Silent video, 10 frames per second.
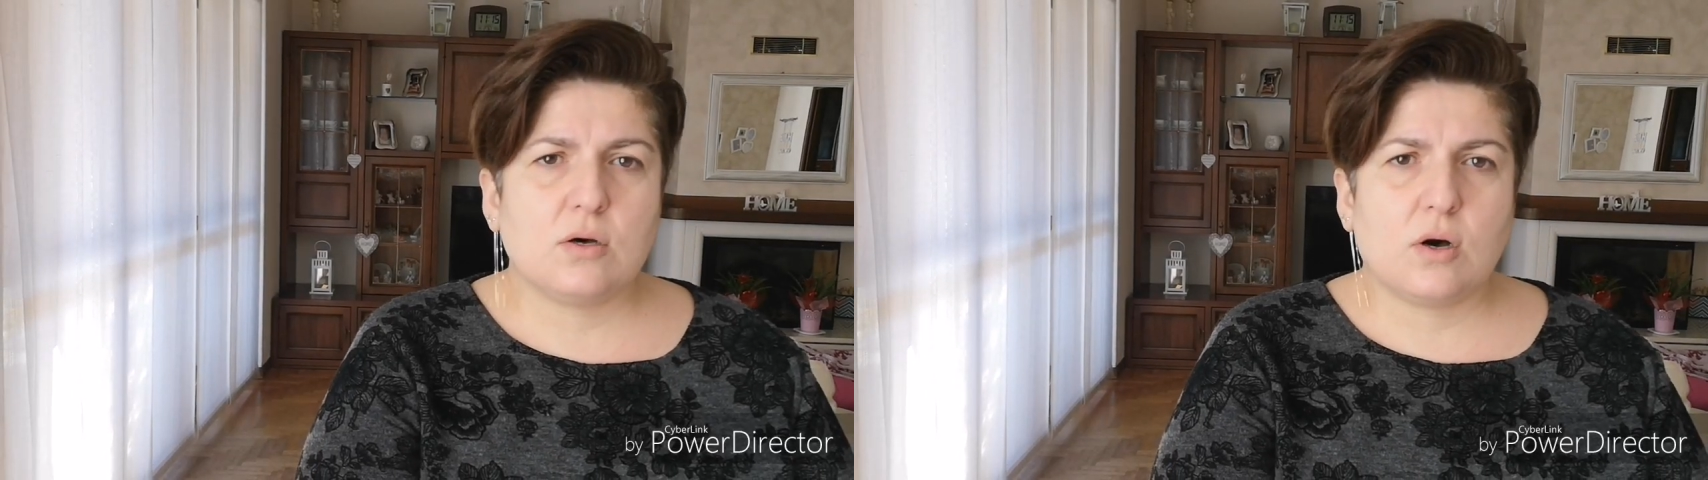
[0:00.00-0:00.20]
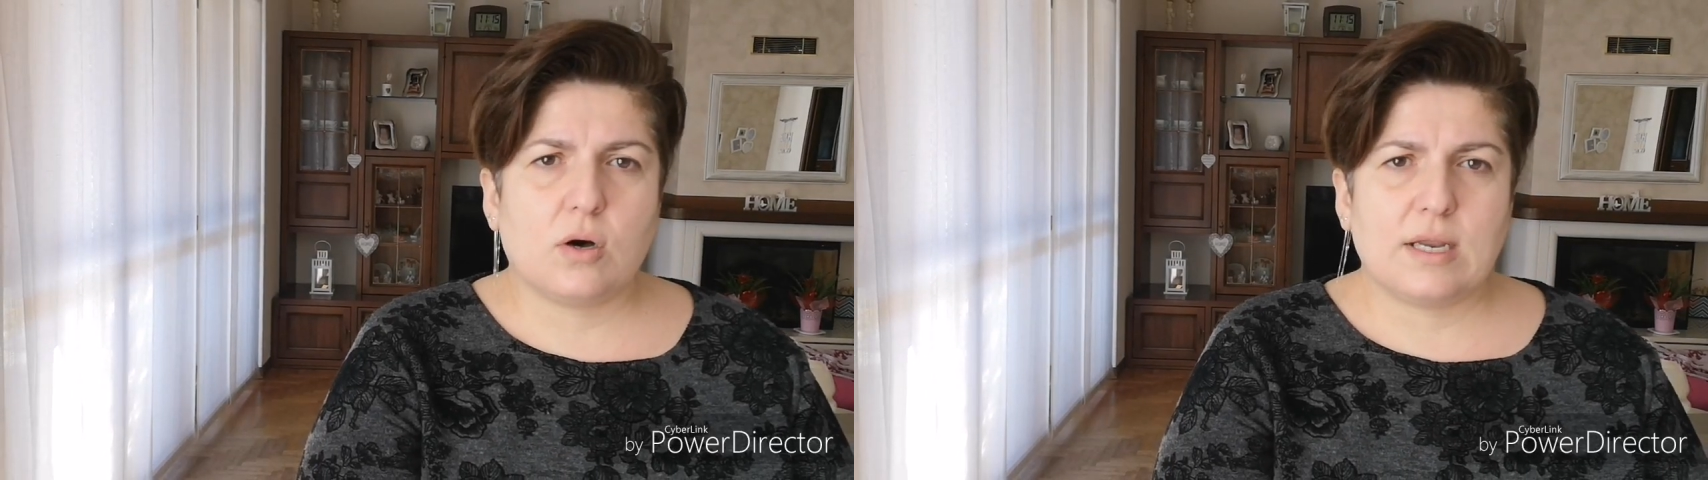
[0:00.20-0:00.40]

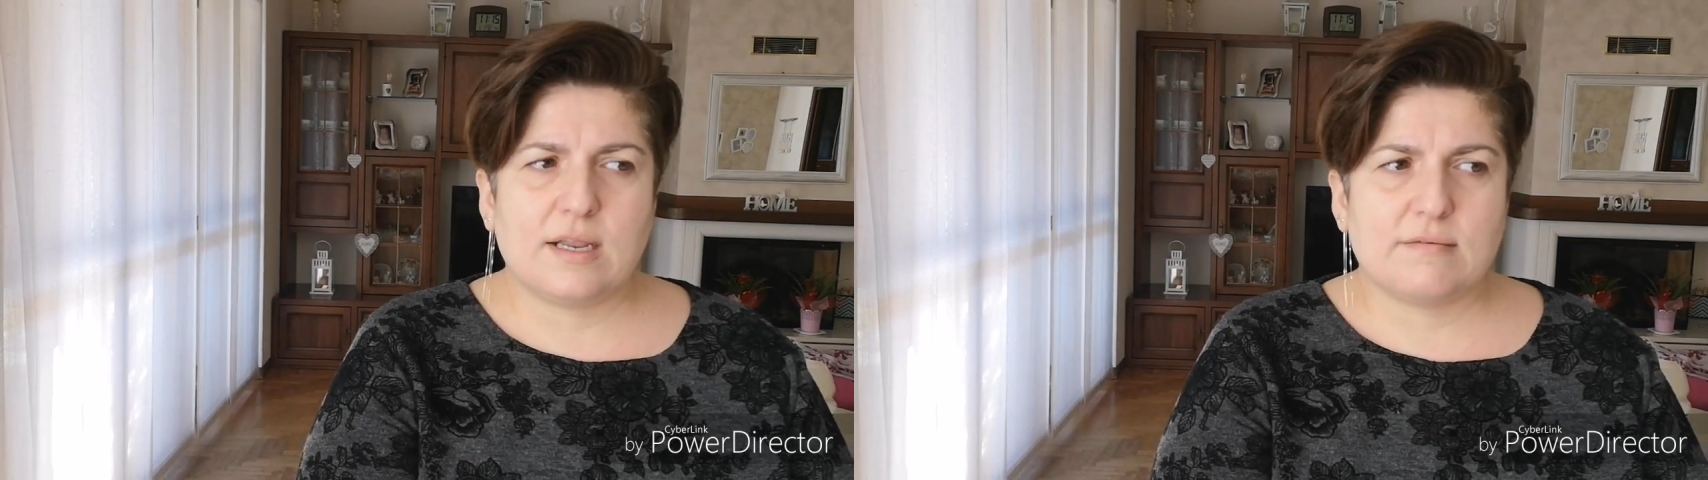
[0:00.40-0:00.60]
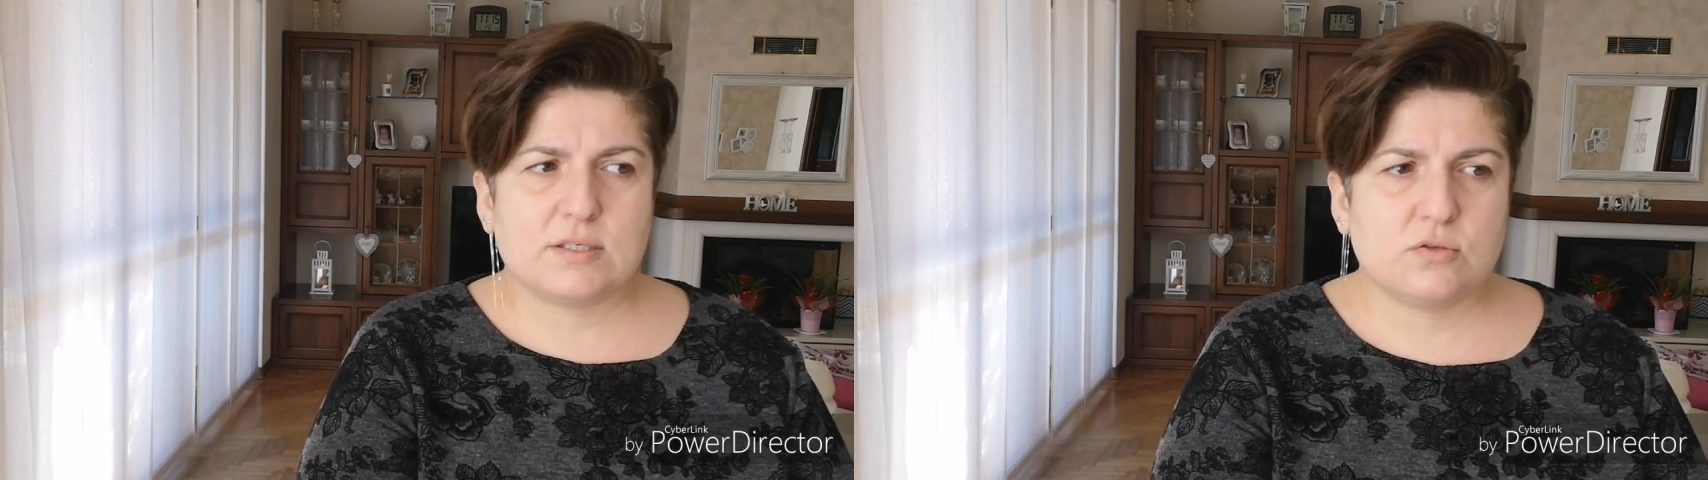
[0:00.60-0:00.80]
ho
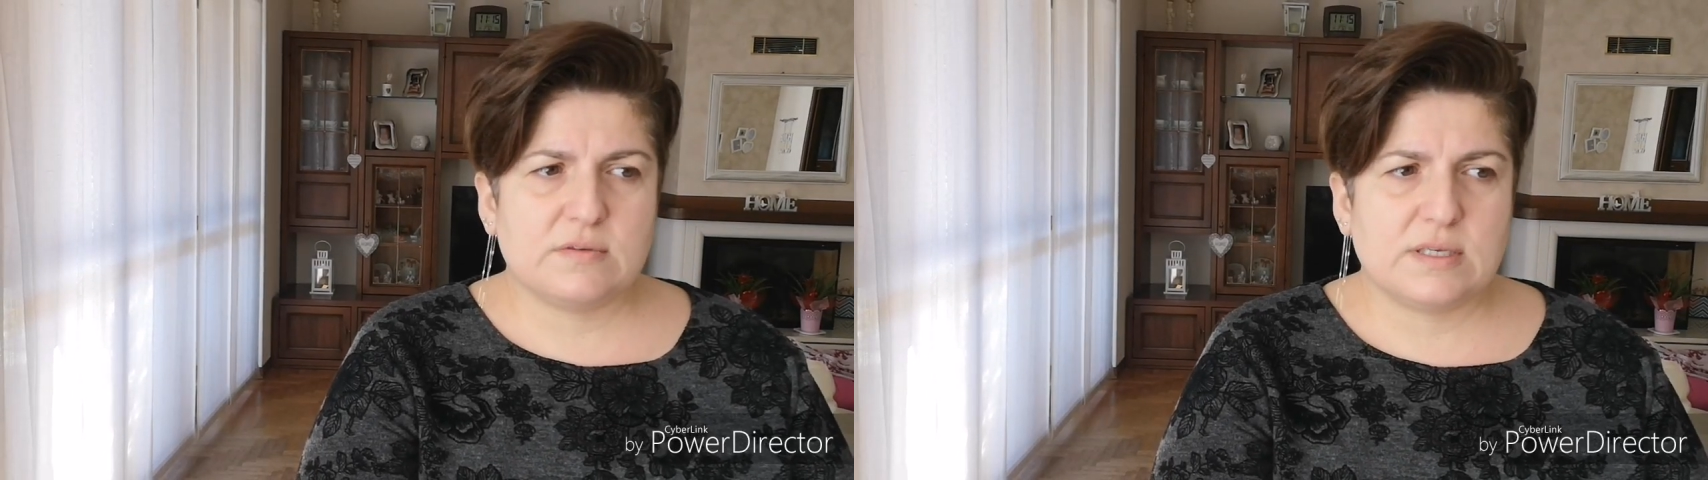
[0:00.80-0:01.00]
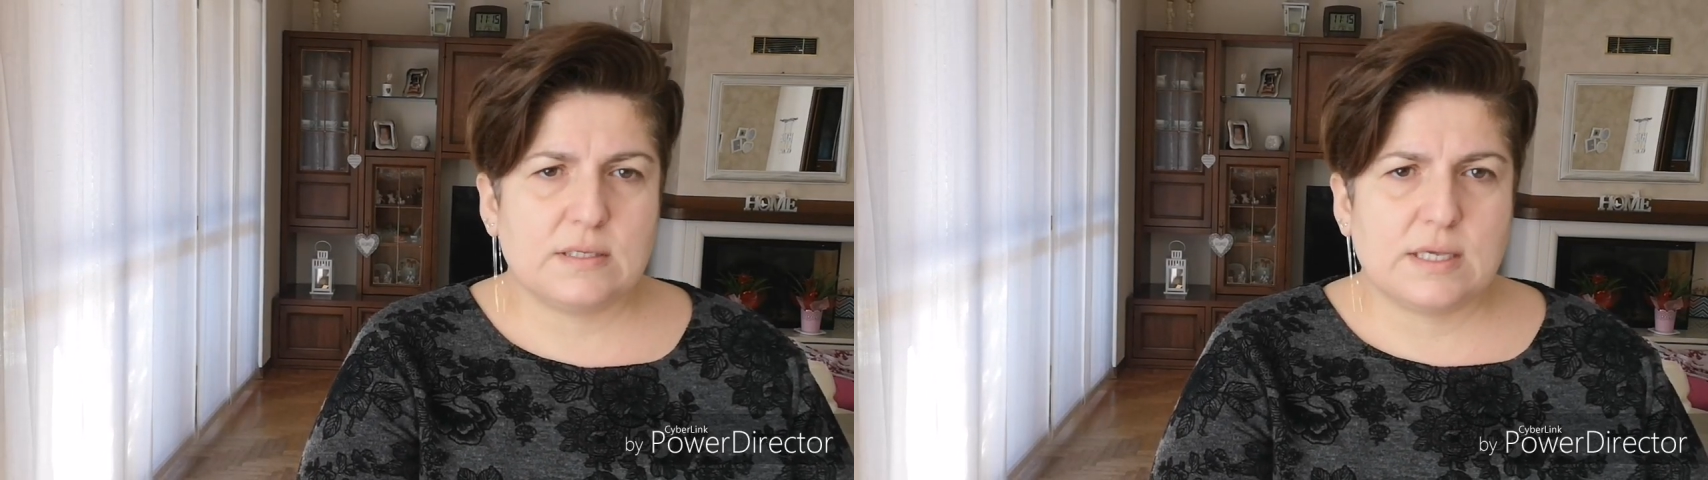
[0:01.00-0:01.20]
la
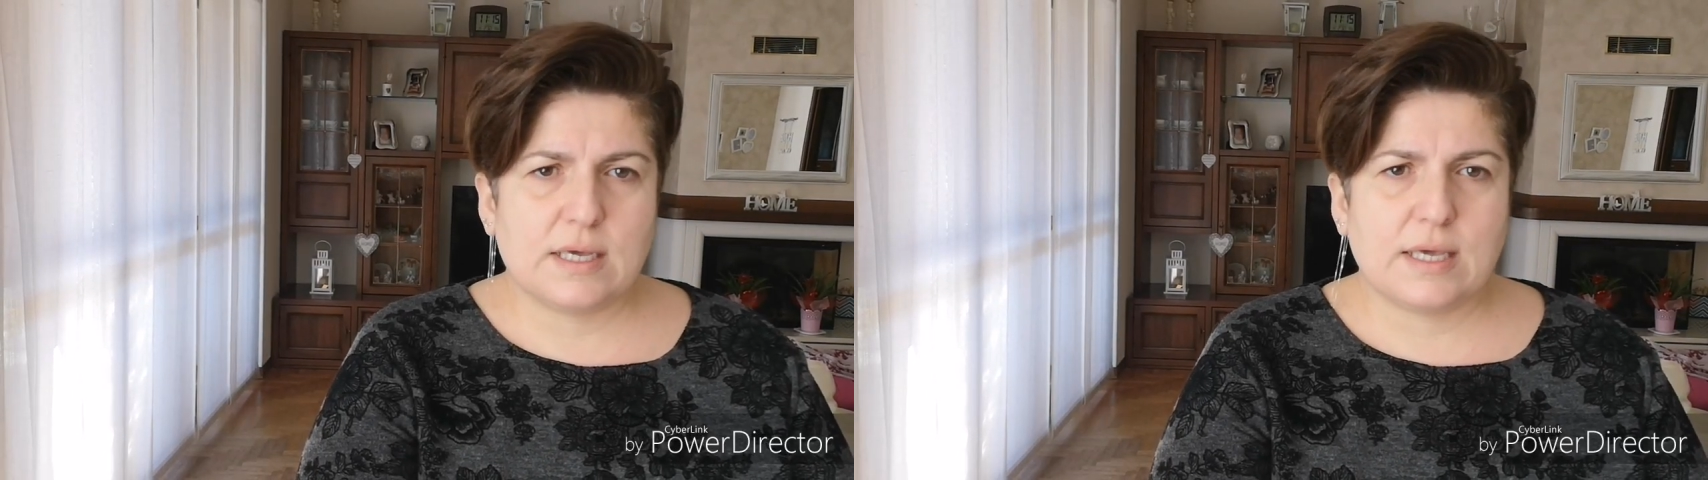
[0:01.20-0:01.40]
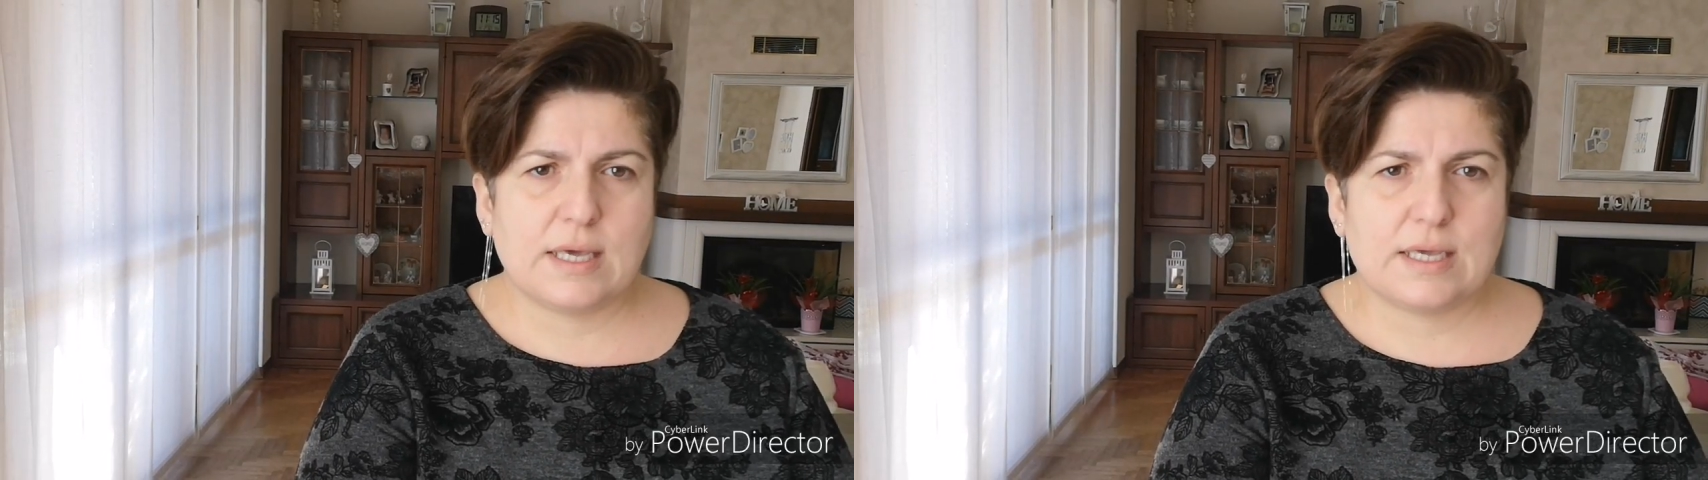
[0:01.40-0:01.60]
lavastoviglie